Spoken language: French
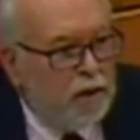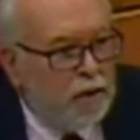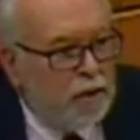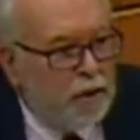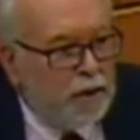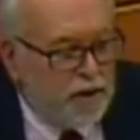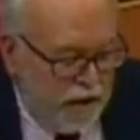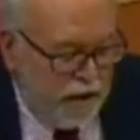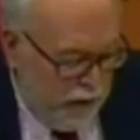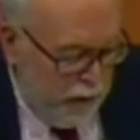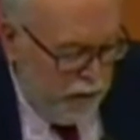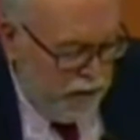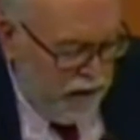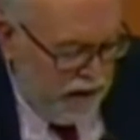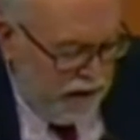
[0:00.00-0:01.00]
Je
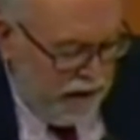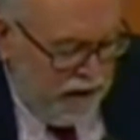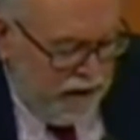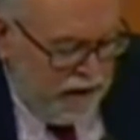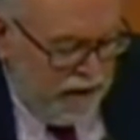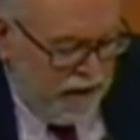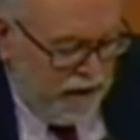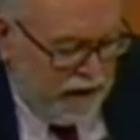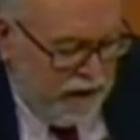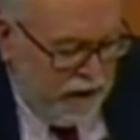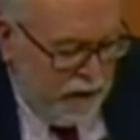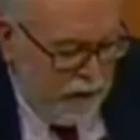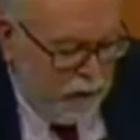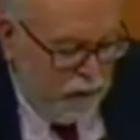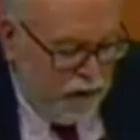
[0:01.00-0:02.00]
salue cette
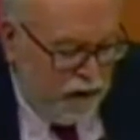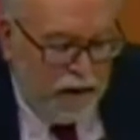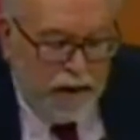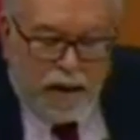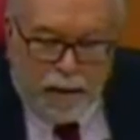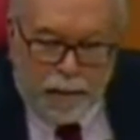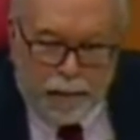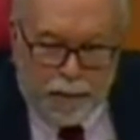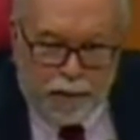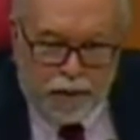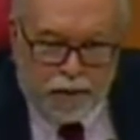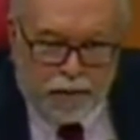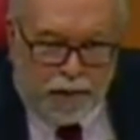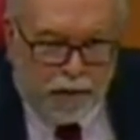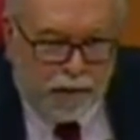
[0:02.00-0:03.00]
initiative qui
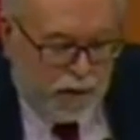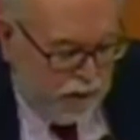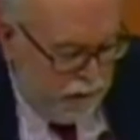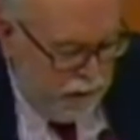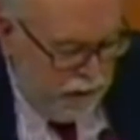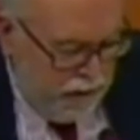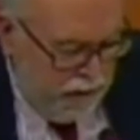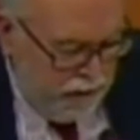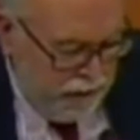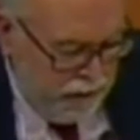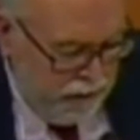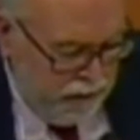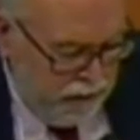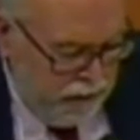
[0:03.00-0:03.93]
épouse parfaitement